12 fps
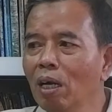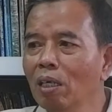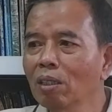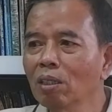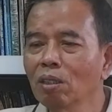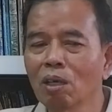ya
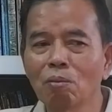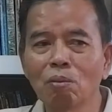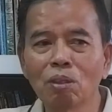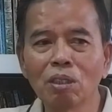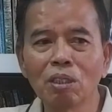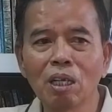
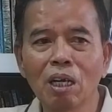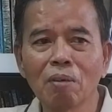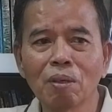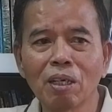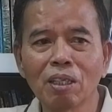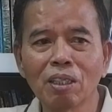mendingan dijual
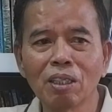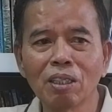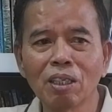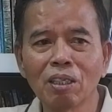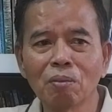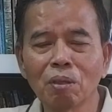aja dah
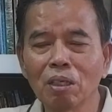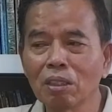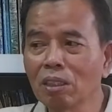gitu